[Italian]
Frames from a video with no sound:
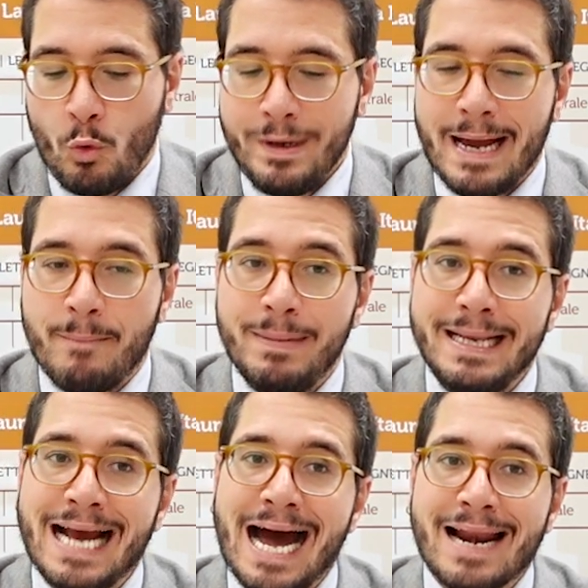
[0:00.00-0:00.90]
quindi
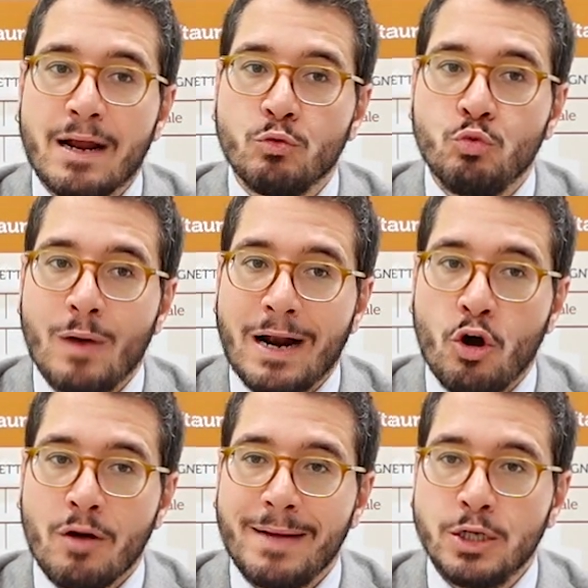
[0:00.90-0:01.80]
applicare ad una
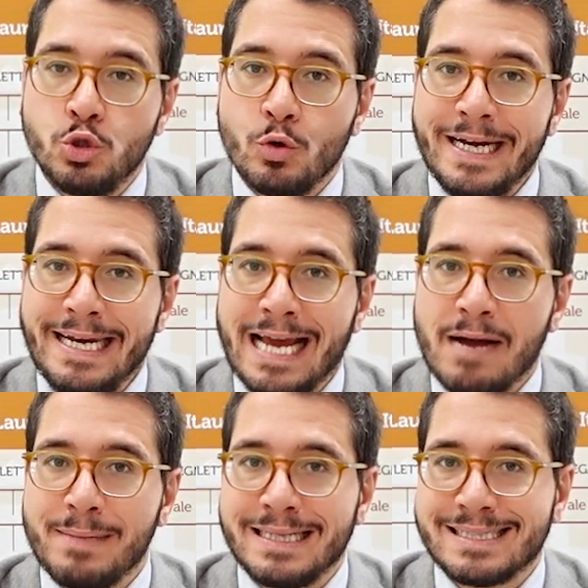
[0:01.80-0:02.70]
norma
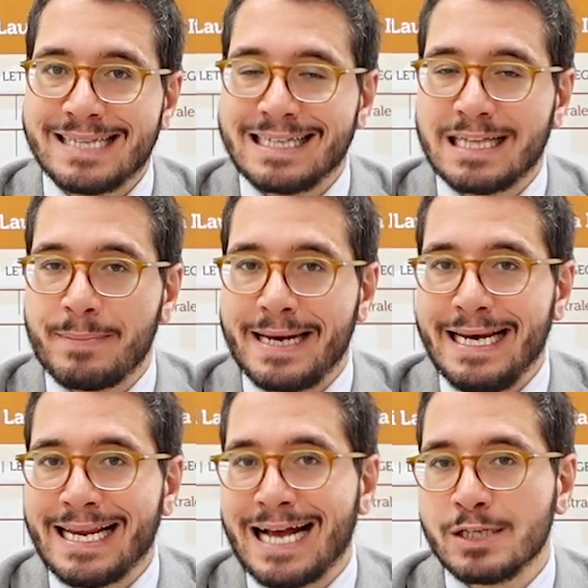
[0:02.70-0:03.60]
giuridica pensata per
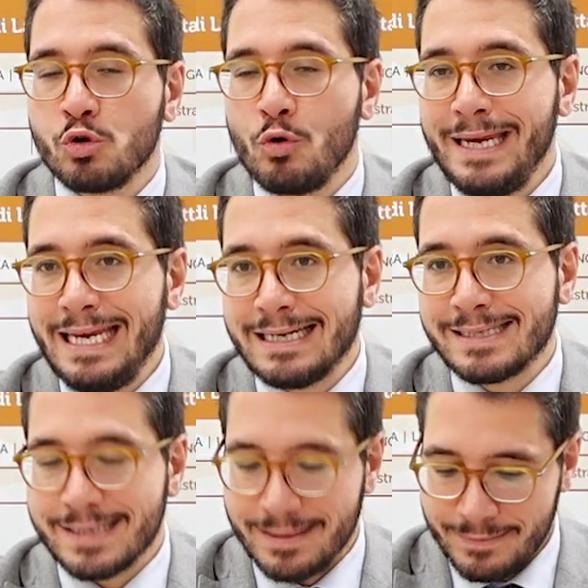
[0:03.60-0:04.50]
il caso
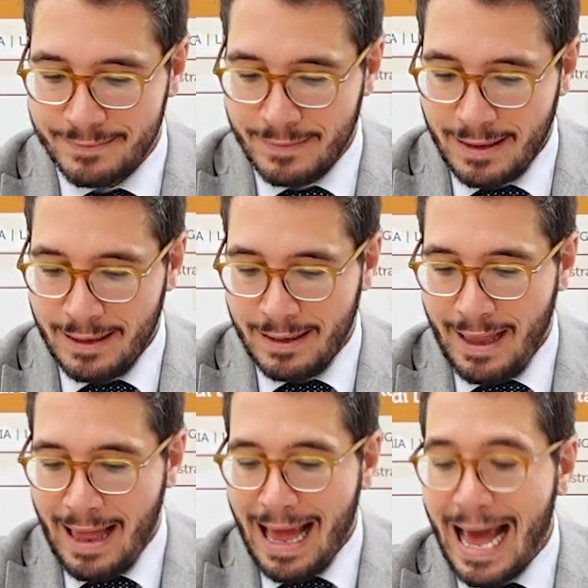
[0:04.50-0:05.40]
X
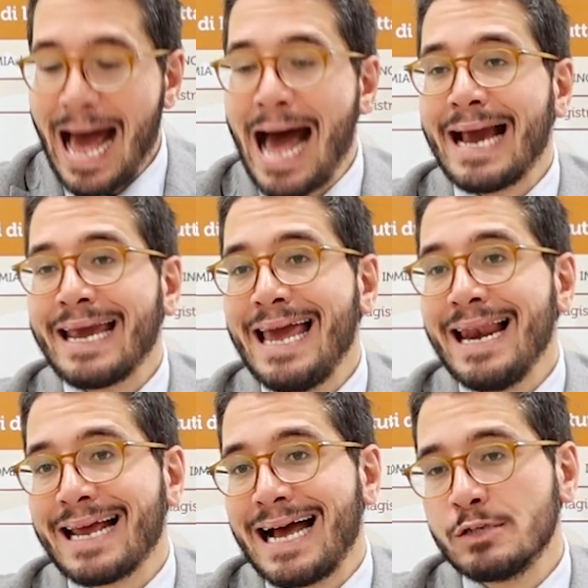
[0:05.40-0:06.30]
anche
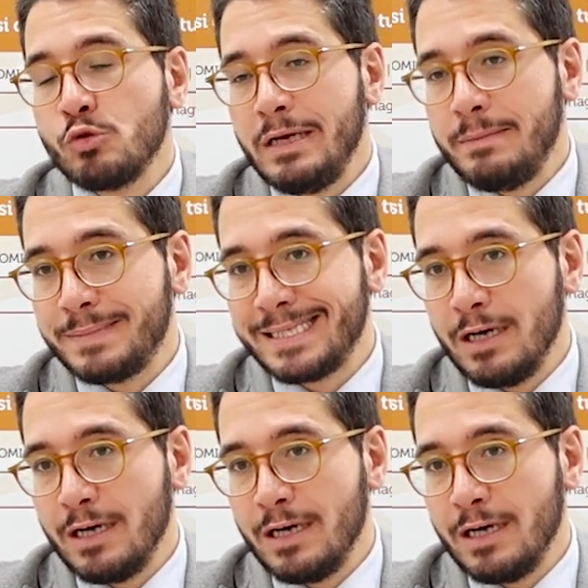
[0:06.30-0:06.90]
al caso Y,